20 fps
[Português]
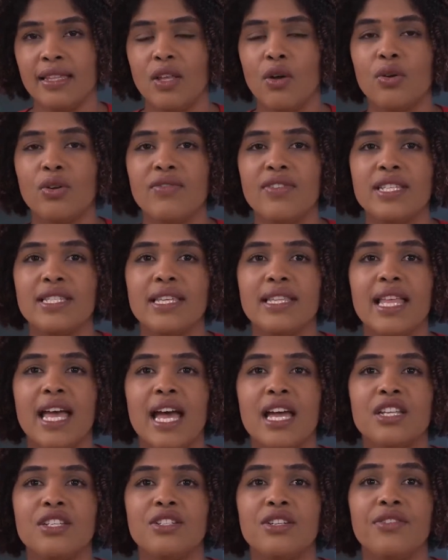da
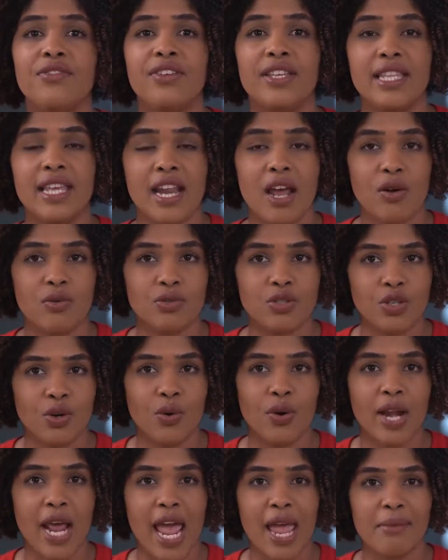Universidade Federal de
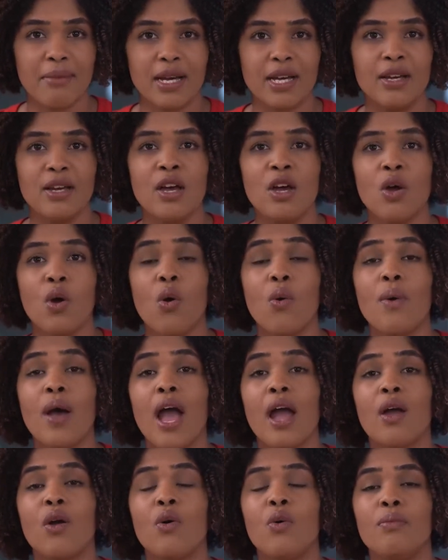Roraima com
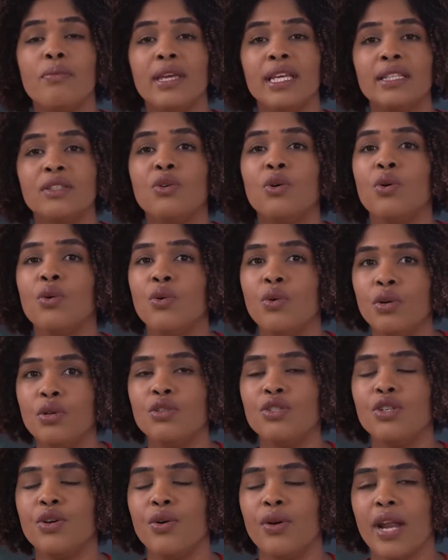a Comenda
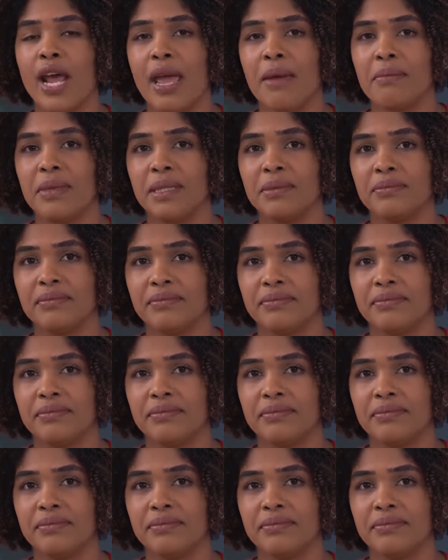Orgulho de Roraima.